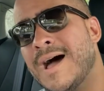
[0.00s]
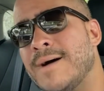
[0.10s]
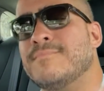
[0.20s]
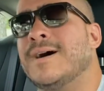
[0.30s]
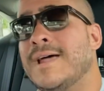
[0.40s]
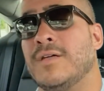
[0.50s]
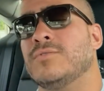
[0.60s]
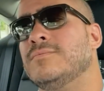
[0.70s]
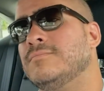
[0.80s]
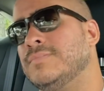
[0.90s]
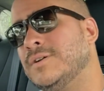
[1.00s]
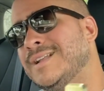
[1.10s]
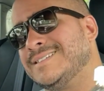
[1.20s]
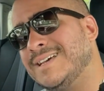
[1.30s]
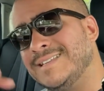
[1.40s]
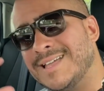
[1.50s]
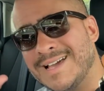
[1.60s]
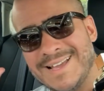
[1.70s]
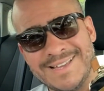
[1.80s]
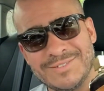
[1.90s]
ambarado. Pero la
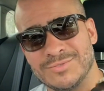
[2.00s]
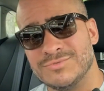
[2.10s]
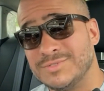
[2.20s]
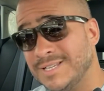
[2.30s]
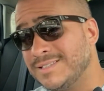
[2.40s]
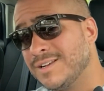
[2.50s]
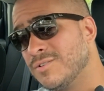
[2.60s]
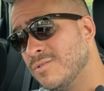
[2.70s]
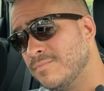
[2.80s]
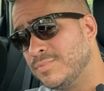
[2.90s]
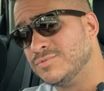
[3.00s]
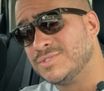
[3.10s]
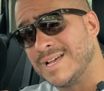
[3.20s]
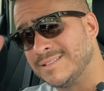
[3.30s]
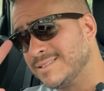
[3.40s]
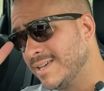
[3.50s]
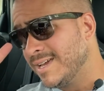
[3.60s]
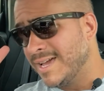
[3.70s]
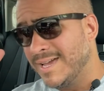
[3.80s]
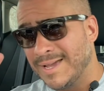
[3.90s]
salida es un cítrico
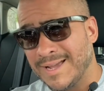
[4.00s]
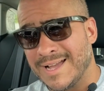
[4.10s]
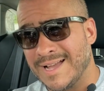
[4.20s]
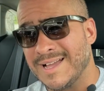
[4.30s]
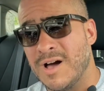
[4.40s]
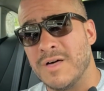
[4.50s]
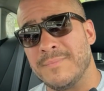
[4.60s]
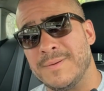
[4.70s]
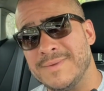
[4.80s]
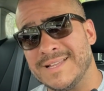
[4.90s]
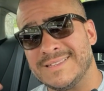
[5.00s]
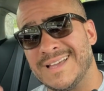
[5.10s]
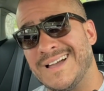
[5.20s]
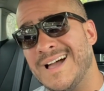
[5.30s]
punzante cargado de pimienta,